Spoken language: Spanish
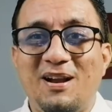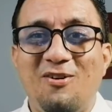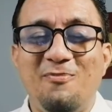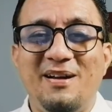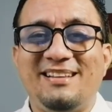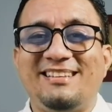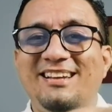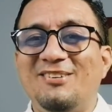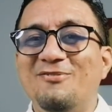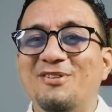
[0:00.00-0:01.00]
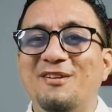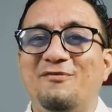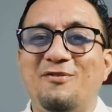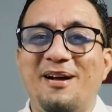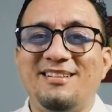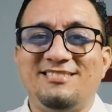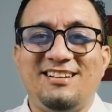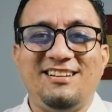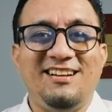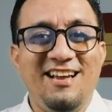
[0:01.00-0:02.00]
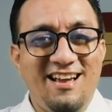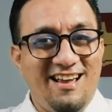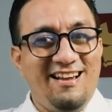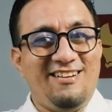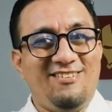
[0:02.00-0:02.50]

para volverte un influencer en